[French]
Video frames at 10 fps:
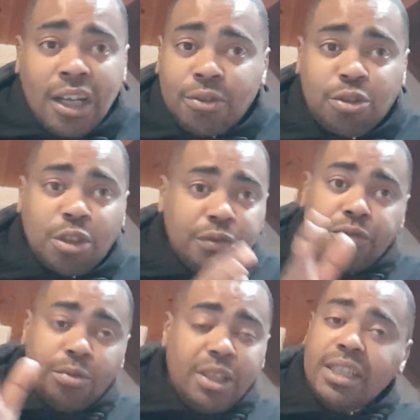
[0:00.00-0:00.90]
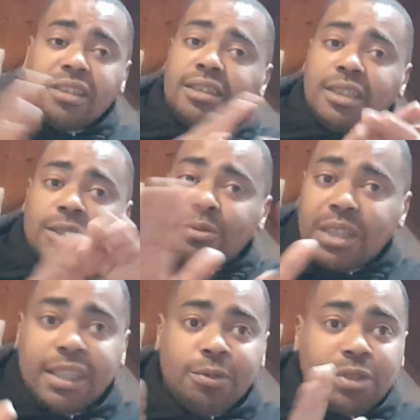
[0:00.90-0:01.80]
tout ce que vous voulez ici. On
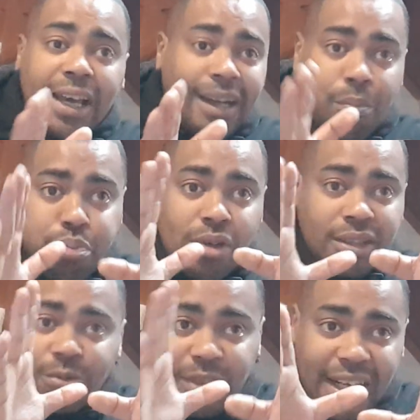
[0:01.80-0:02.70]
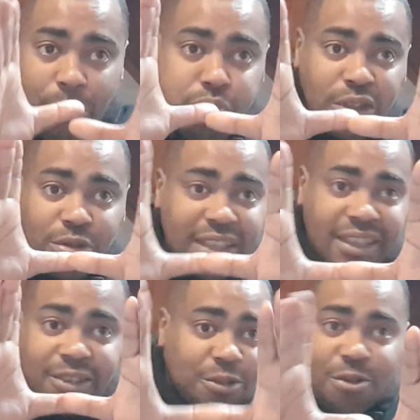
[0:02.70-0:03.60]
est, on est à la pointe, on est à la pointe de la
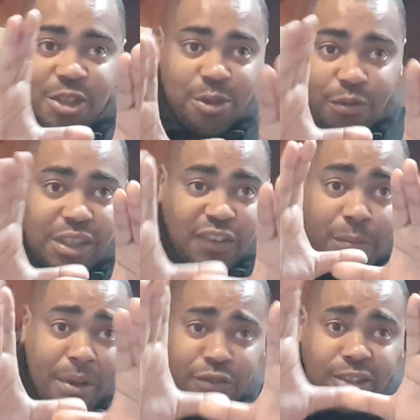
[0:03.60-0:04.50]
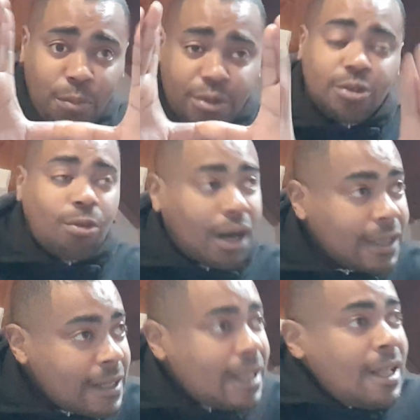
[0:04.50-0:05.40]
technologie. Ne vous en faites pas, vous êtes au bon endroit.
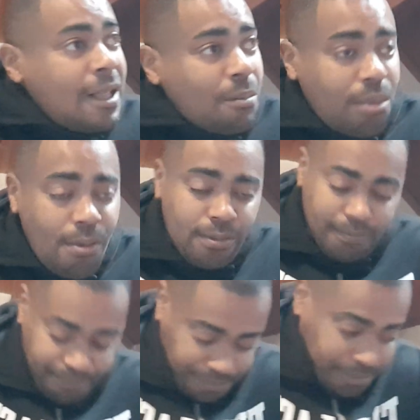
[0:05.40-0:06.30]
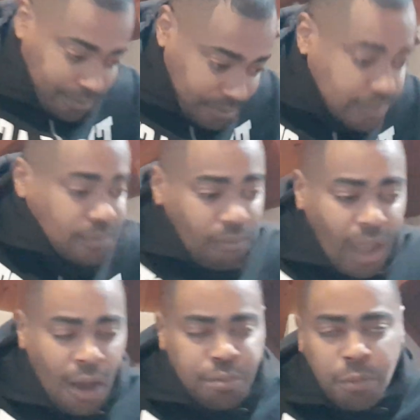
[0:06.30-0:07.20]
Bon,
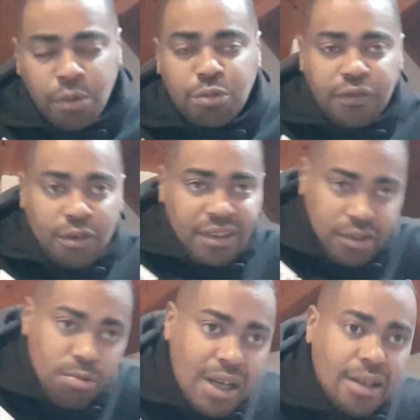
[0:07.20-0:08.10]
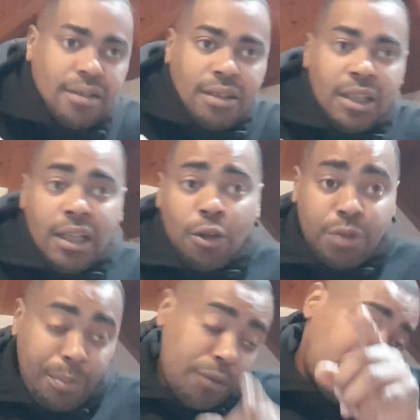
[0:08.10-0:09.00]
pour poursuivre notre histoire,
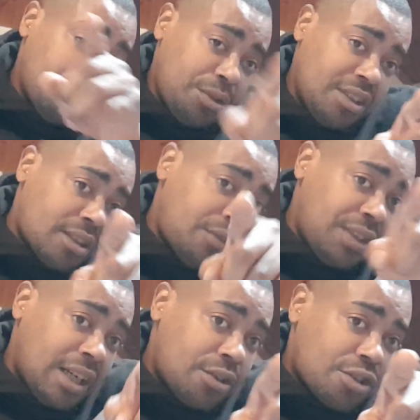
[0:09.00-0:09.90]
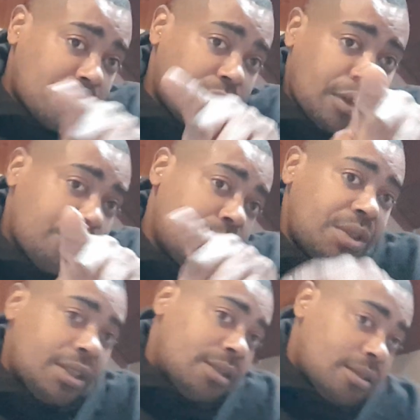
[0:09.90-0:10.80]
n'oubliez pas de vous abonner, d'activer la cloche hein, si vous avez
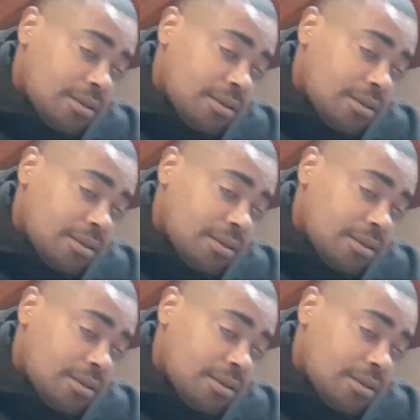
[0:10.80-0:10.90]
oublié.